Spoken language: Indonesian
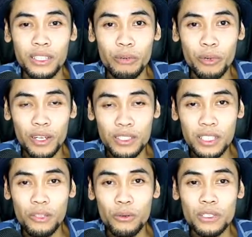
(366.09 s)
Terima
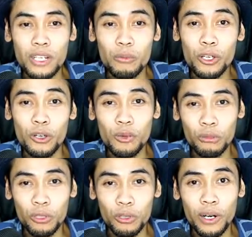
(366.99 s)
kasih. Wassalamualaikum
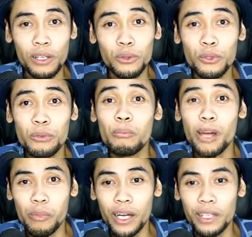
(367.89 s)
warahmatullahi wabarakatuh.
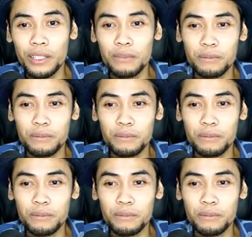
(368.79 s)
Bye-bye.